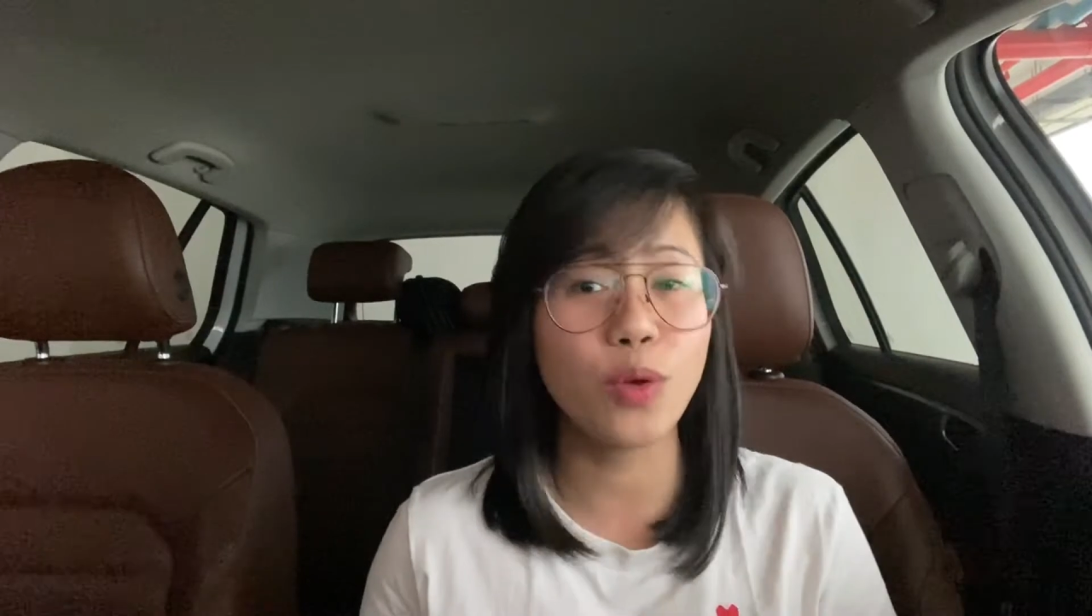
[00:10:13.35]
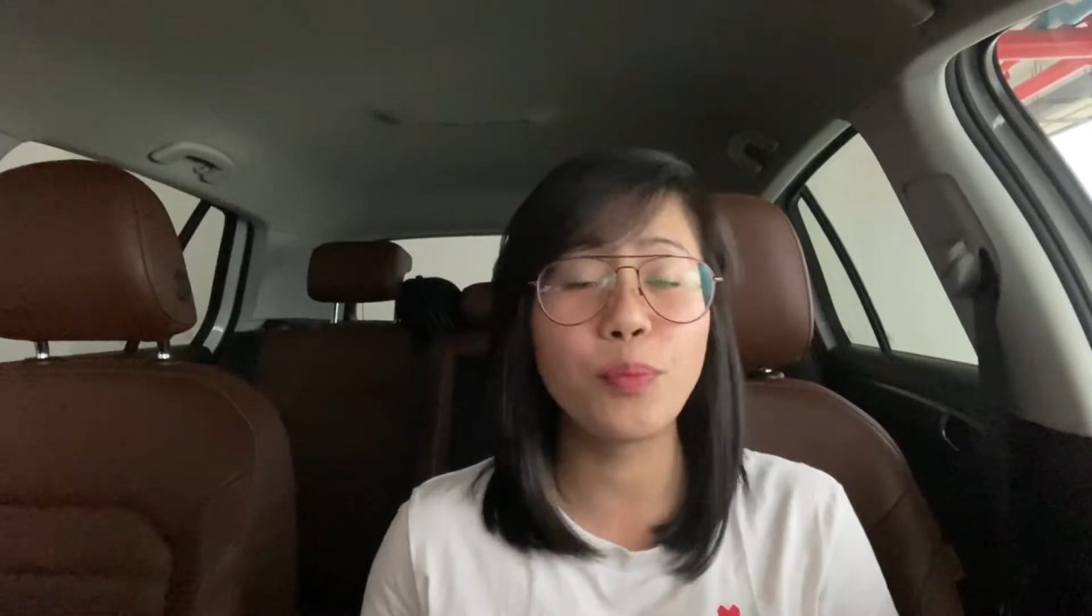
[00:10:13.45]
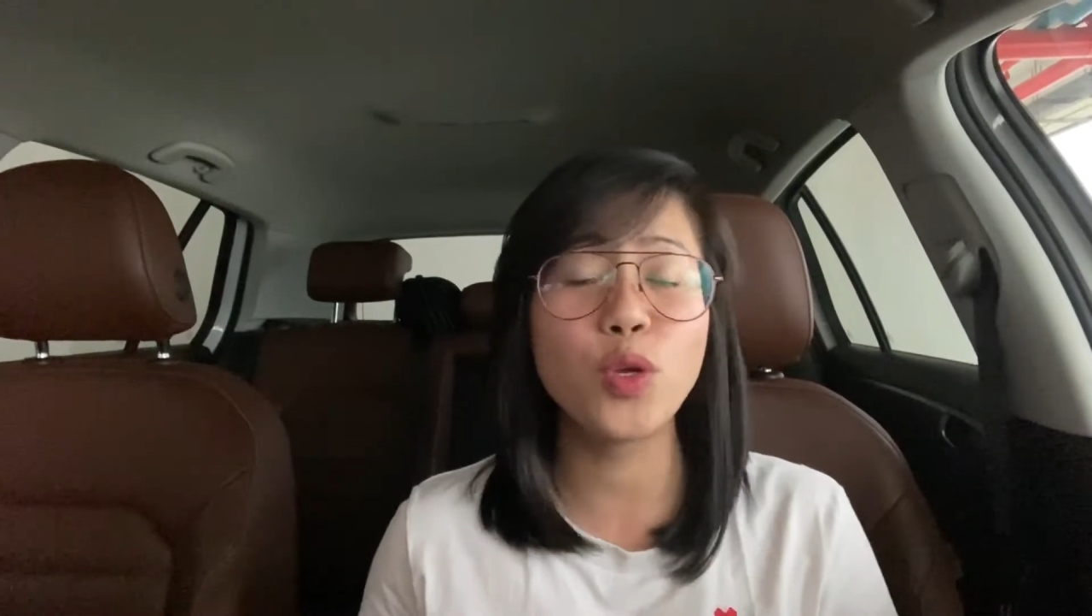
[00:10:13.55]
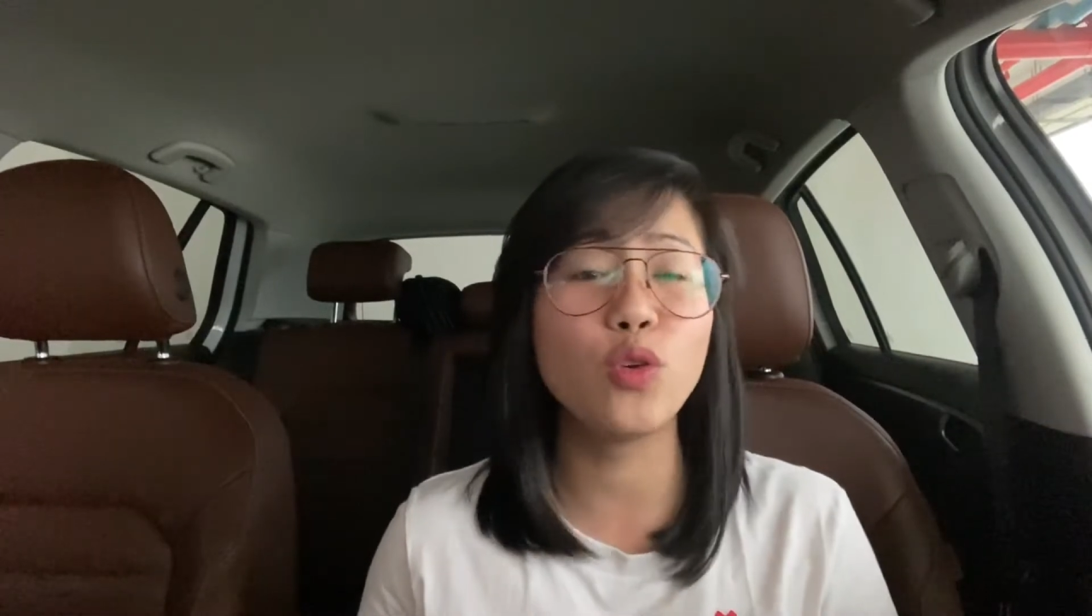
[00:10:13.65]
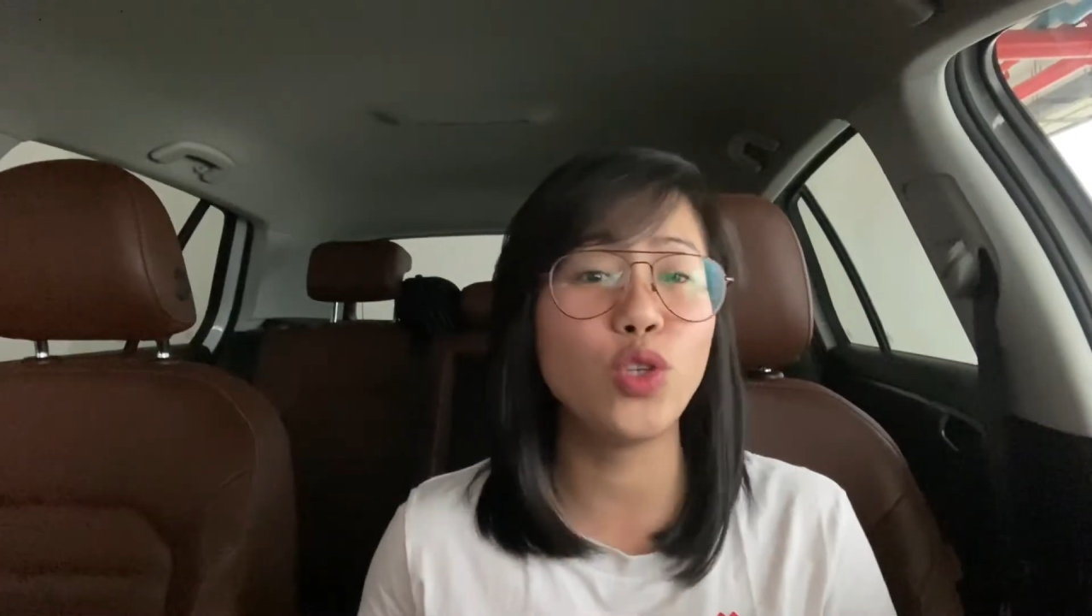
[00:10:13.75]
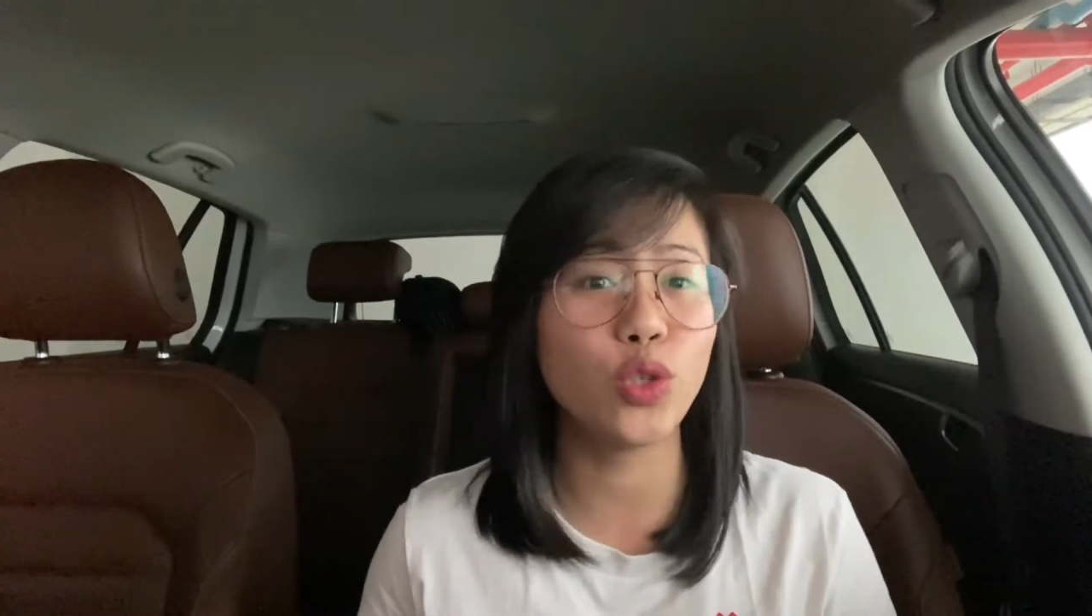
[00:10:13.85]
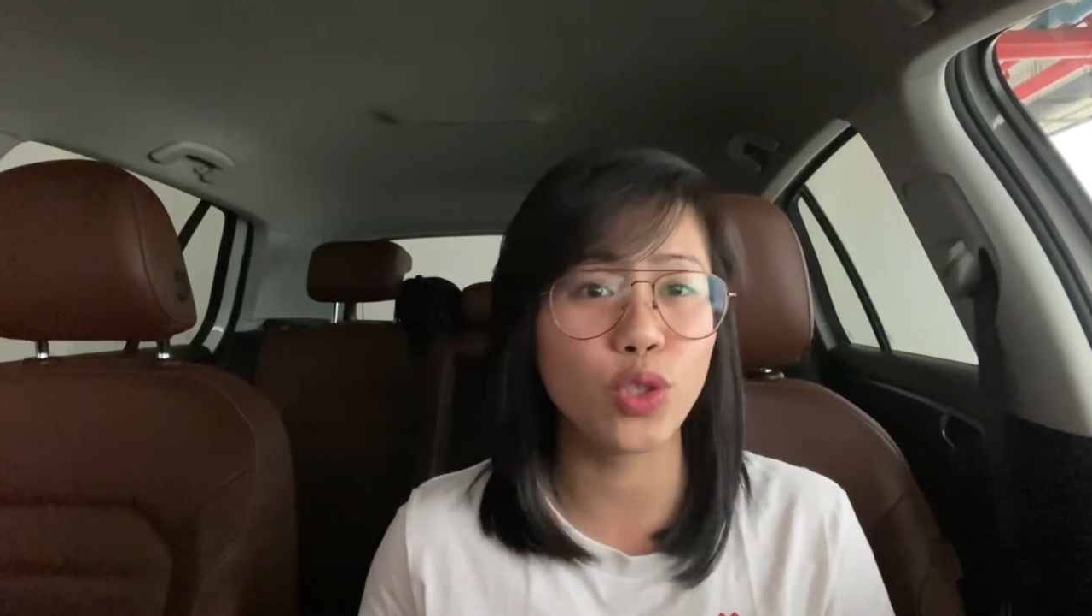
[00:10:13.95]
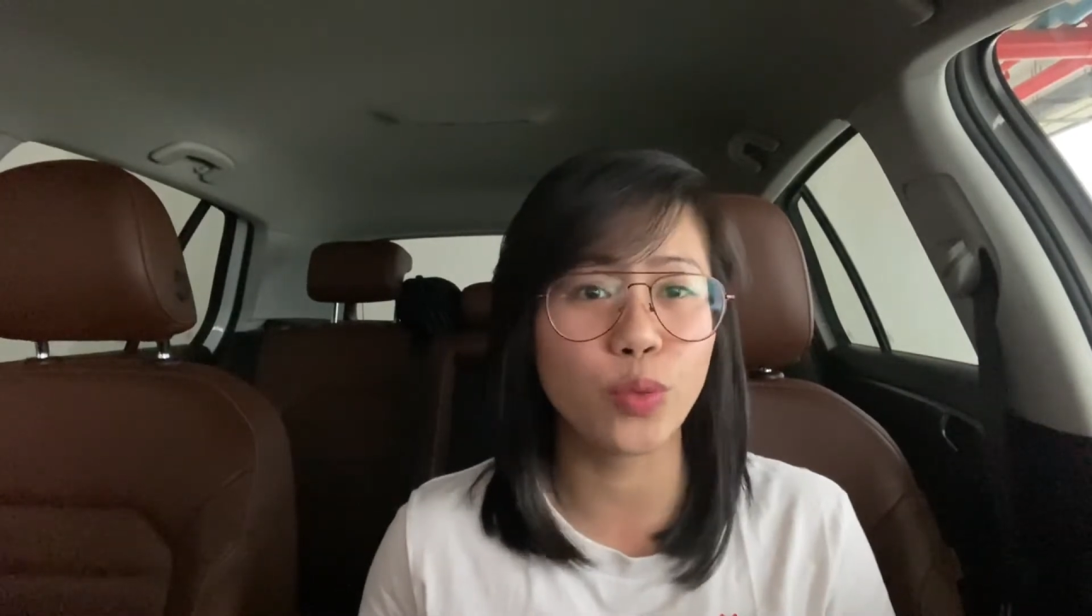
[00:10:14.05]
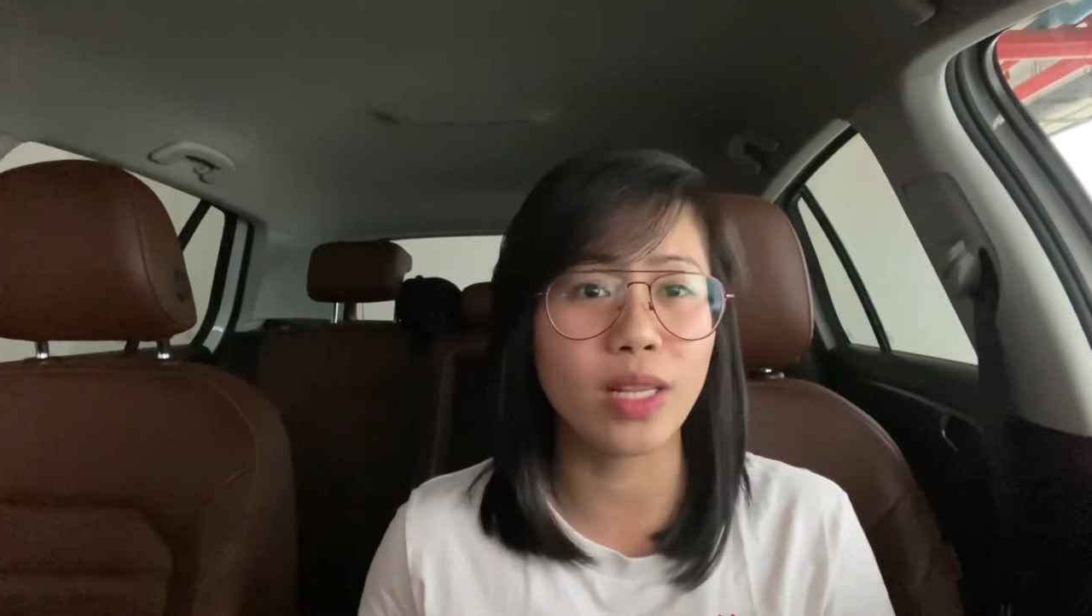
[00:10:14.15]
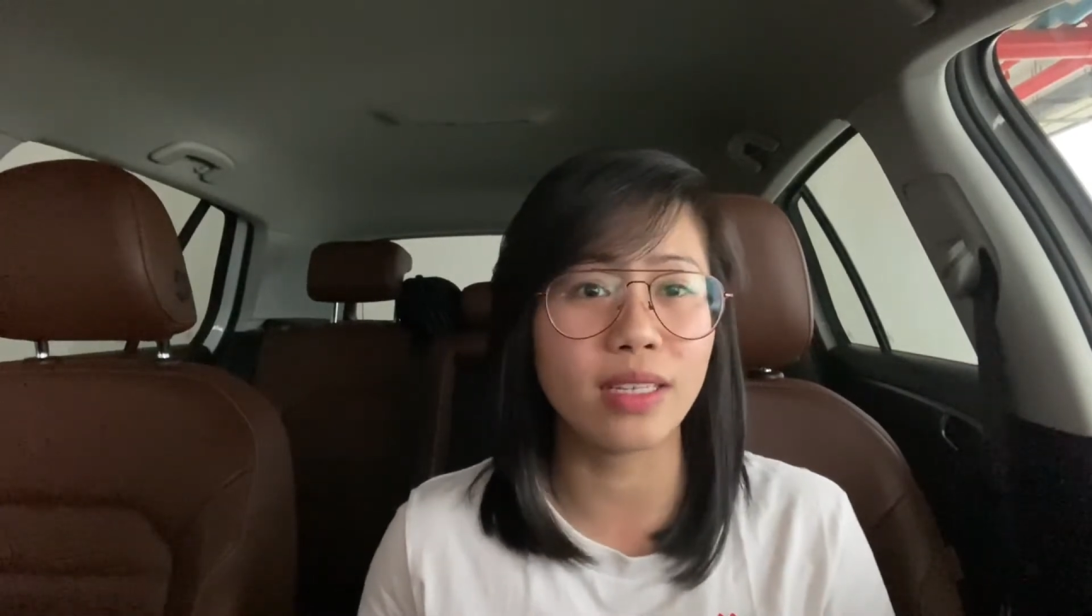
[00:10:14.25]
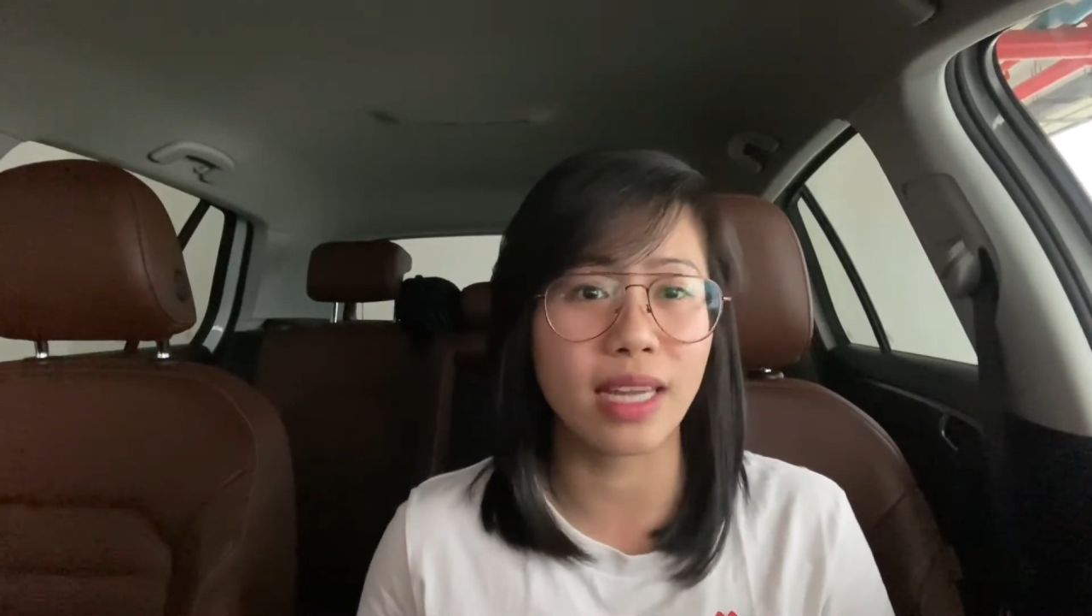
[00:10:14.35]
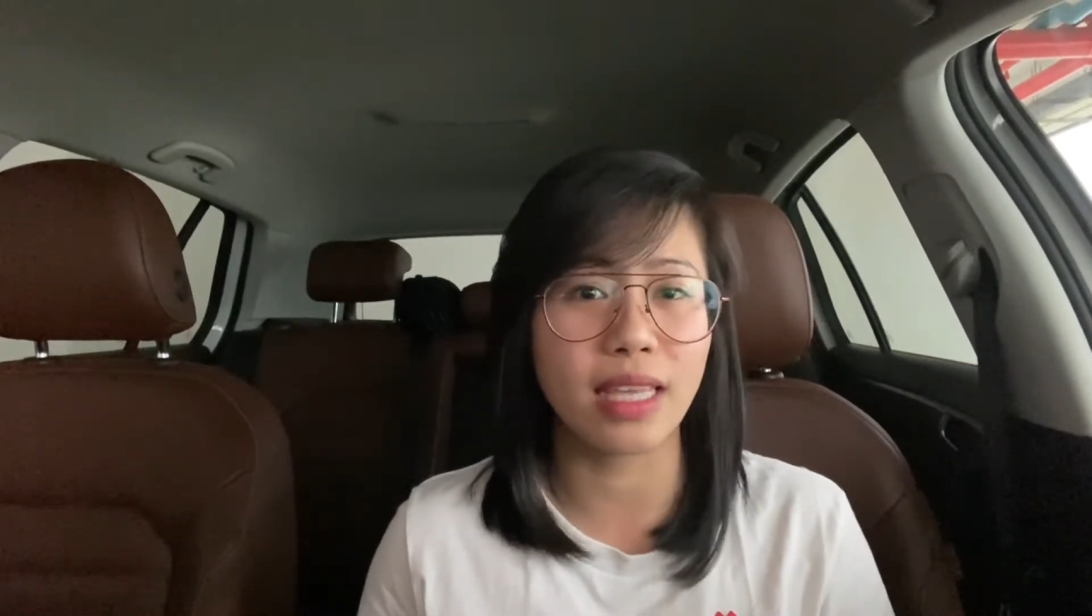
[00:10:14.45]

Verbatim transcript: Yun po yung usual